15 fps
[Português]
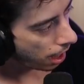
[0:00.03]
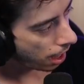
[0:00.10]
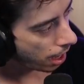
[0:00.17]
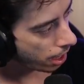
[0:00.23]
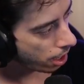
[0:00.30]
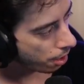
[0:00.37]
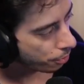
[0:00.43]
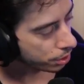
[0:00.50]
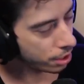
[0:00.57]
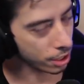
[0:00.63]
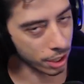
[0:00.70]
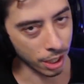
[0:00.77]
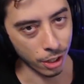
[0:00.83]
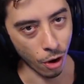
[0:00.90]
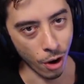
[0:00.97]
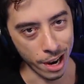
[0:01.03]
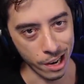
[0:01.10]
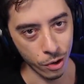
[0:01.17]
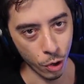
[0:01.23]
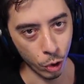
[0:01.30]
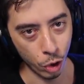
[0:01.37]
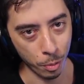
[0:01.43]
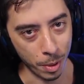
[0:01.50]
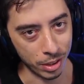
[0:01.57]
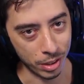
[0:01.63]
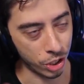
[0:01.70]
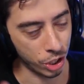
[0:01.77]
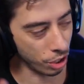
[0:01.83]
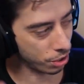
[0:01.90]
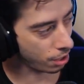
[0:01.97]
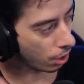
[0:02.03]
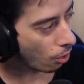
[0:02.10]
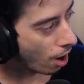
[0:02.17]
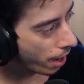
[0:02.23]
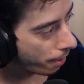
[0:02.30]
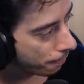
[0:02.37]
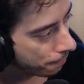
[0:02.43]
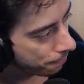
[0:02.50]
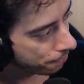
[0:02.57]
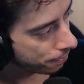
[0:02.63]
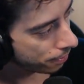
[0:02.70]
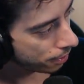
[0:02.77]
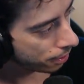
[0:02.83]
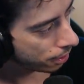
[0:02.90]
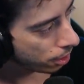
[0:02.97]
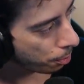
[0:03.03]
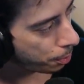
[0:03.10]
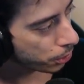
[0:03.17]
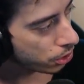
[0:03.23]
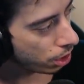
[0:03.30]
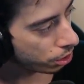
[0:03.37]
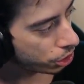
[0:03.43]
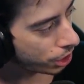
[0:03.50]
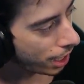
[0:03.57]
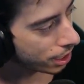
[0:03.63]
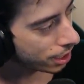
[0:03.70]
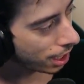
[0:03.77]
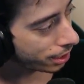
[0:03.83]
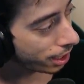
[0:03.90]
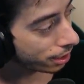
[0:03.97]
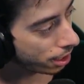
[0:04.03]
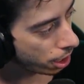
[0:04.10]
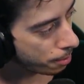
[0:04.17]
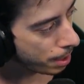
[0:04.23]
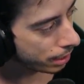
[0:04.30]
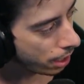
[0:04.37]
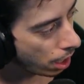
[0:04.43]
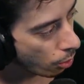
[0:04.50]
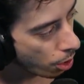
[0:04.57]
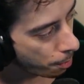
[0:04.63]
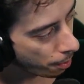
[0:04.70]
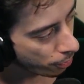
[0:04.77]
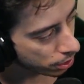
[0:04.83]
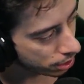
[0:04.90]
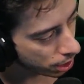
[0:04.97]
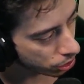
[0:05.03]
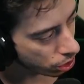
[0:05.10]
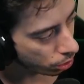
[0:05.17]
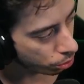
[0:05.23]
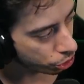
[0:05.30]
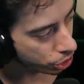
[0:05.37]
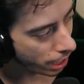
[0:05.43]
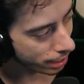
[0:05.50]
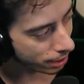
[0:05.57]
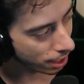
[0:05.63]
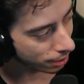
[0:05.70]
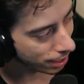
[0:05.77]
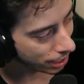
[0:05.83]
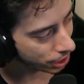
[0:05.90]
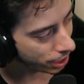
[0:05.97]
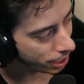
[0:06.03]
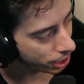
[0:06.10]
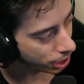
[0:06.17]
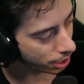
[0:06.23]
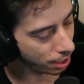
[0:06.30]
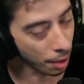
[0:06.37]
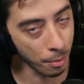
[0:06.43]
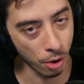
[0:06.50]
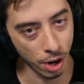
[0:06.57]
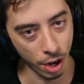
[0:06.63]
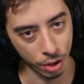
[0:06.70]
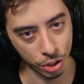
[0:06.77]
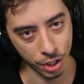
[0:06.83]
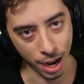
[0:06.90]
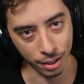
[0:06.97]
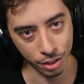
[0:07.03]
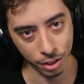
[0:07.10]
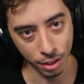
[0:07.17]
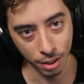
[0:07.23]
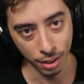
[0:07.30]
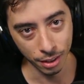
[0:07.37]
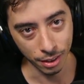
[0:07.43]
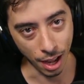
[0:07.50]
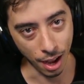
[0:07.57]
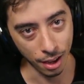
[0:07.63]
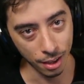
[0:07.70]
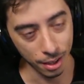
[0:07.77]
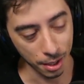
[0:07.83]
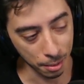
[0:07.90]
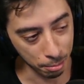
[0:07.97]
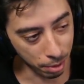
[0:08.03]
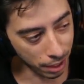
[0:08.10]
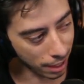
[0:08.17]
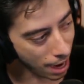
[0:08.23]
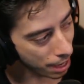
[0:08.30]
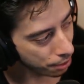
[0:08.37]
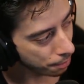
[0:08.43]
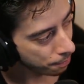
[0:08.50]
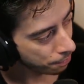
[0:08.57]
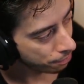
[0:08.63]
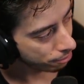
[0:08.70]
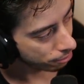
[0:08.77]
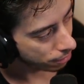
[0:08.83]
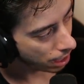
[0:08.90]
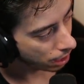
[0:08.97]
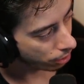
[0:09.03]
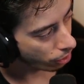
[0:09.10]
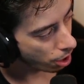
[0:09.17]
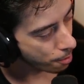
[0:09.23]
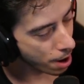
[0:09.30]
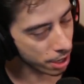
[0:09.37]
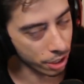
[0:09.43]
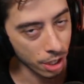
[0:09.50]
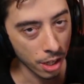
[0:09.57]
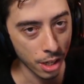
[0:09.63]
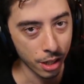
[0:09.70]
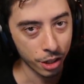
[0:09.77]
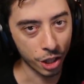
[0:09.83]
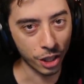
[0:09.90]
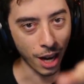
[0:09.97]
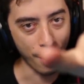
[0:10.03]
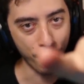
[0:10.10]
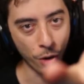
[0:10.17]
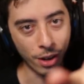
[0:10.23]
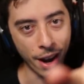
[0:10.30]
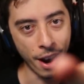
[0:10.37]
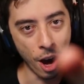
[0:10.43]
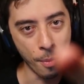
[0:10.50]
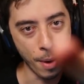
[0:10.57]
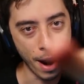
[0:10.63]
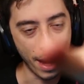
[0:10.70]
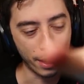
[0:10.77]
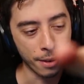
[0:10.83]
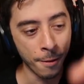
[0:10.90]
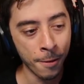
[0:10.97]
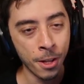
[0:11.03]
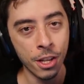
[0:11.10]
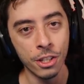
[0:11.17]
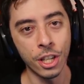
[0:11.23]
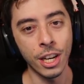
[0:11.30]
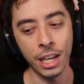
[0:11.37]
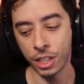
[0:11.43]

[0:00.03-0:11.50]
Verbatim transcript: Aí, ó, vocês que estão aí no YouTube assistindo isso agora, o pessoal do chat tá tentando mandar um oi pra vocês, só que chat, é tanta gente que tá bugando o chat, tá? Obrigado. Thank you very much. Se inscreve no canal, moleque. Você já